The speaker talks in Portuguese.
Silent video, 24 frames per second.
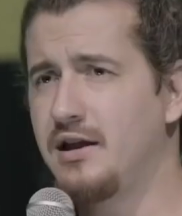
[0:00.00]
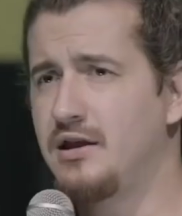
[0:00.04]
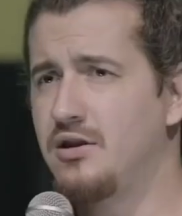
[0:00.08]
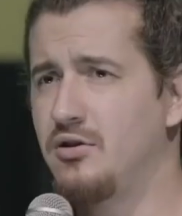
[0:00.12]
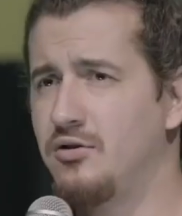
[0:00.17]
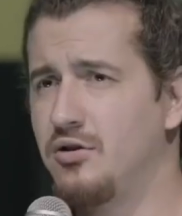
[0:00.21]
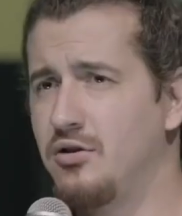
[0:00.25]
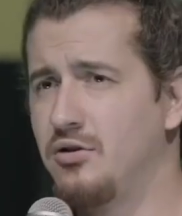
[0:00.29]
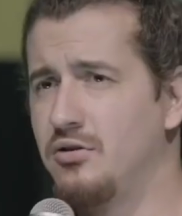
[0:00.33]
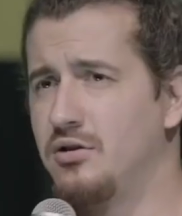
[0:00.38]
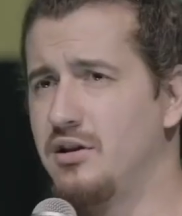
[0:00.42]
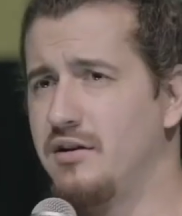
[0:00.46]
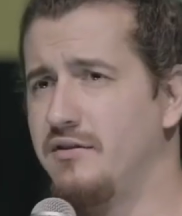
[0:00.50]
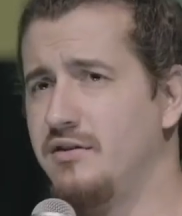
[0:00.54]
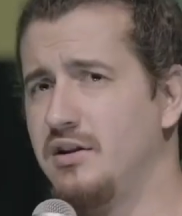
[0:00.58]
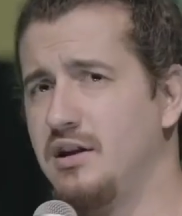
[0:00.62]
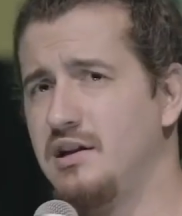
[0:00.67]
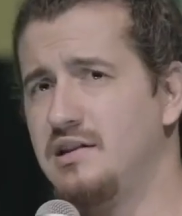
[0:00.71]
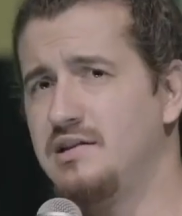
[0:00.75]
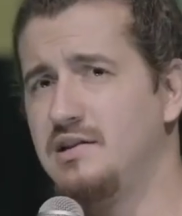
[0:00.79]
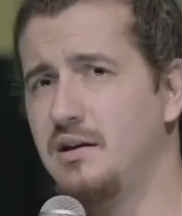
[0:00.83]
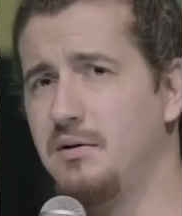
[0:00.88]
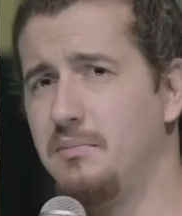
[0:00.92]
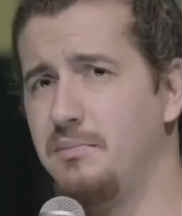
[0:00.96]
Eu falei, ah, então, não, não tava
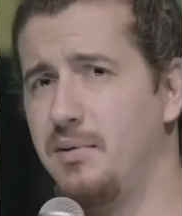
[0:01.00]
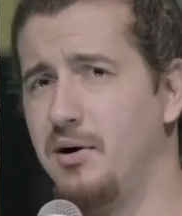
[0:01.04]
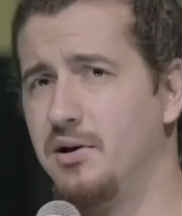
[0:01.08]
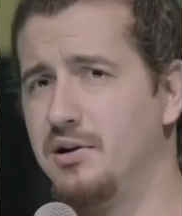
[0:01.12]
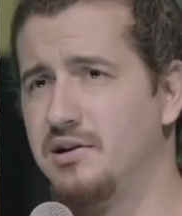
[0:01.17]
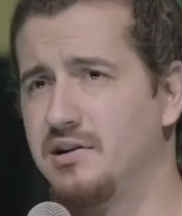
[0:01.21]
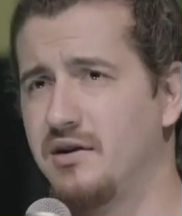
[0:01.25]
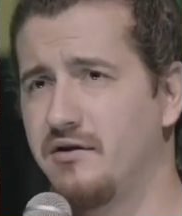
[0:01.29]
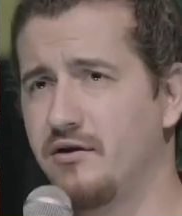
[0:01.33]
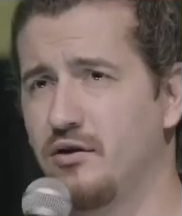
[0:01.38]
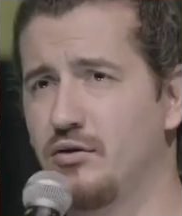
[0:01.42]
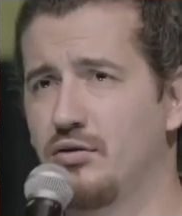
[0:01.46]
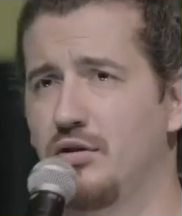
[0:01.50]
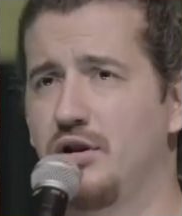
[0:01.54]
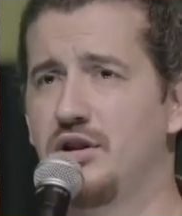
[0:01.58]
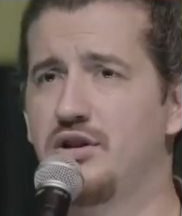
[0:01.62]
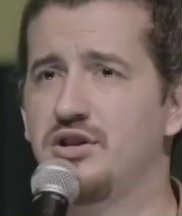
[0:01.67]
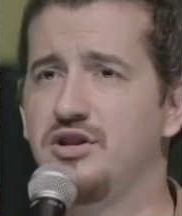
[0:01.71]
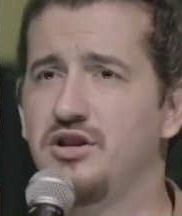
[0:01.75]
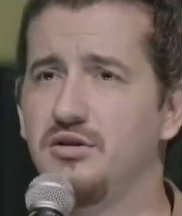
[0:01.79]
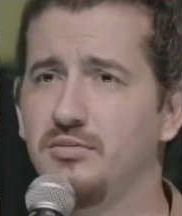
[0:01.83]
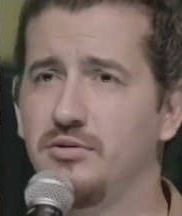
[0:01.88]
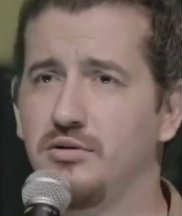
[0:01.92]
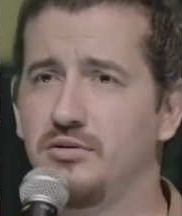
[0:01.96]
nem em São Paulo, não tava em
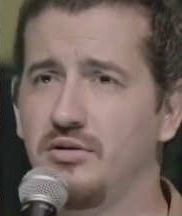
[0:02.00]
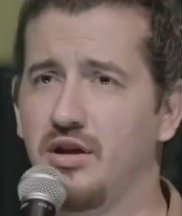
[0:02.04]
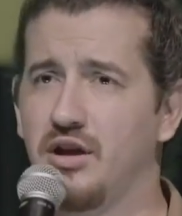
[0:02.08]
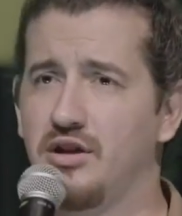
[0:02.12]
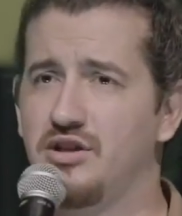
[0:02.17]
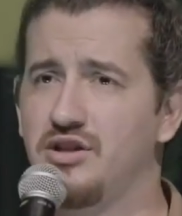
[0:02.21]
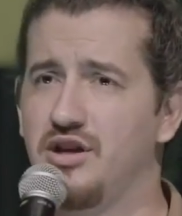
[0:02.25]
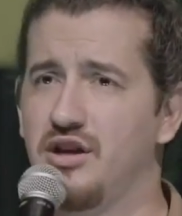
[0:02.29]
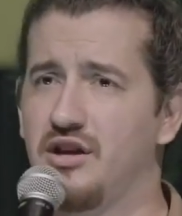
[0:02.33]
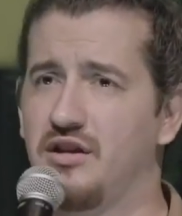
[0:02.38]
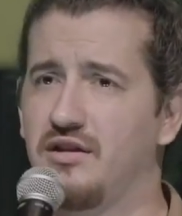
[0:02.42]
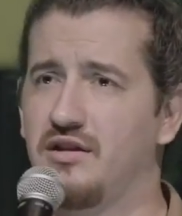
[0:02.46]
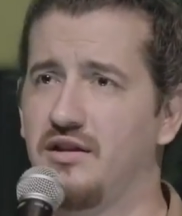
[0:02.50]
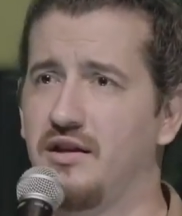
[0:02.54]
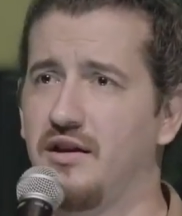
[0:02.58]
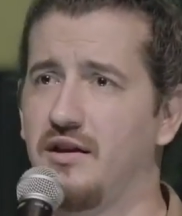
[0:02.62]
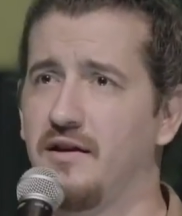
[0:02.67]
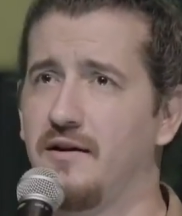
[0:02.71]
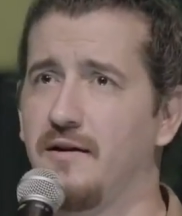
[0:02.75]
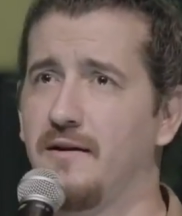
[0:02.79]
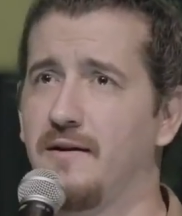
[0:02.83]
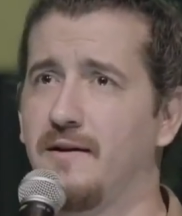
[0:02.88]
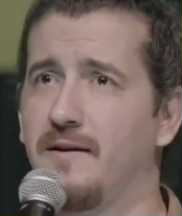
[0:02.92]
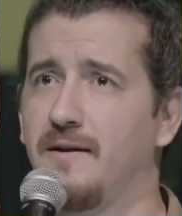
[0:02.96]
Curitiba, não tem
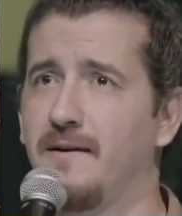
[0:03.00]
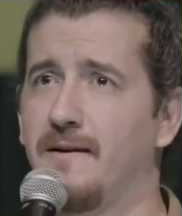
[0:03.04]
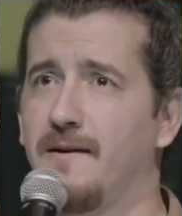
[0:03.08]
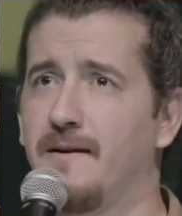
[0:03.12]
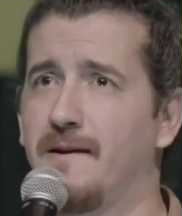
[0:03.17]
Tietê.